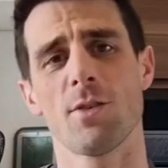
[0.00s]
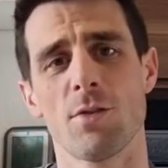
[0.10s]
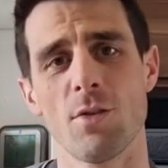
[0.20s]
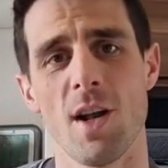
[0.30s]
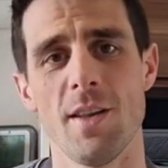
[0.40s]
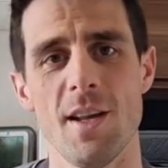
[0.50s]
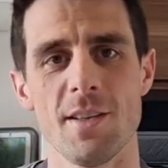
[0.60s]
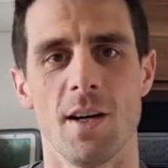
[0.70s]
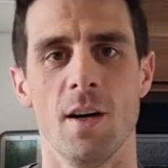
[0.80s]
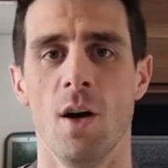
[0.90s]
que la sauce
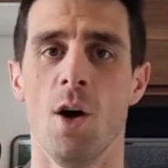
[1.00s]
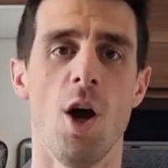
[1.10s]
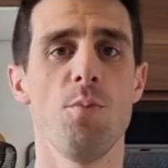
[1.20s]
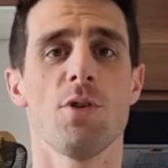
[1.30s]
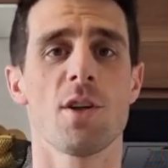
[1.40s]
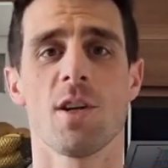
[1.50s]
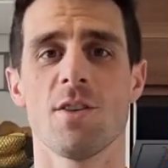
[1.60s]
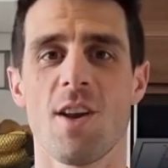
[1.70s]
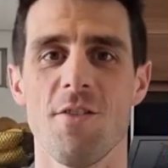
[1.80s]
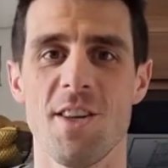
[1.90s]
hollandaise. Et puis ça change de la